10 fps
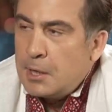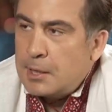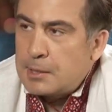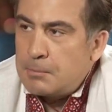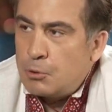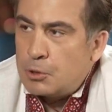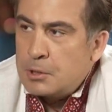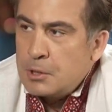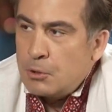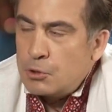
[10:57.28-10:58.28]
Это будет
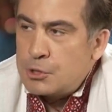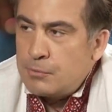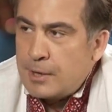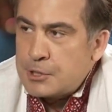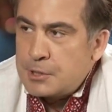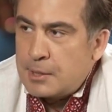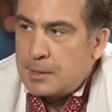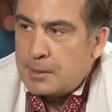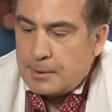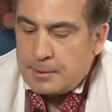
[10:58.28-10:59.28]
очень важное
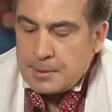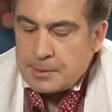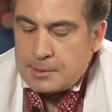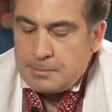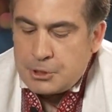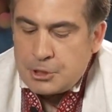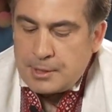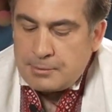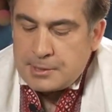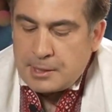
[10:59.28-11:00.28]
э,
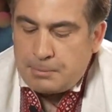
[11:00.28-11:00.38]
смещение всех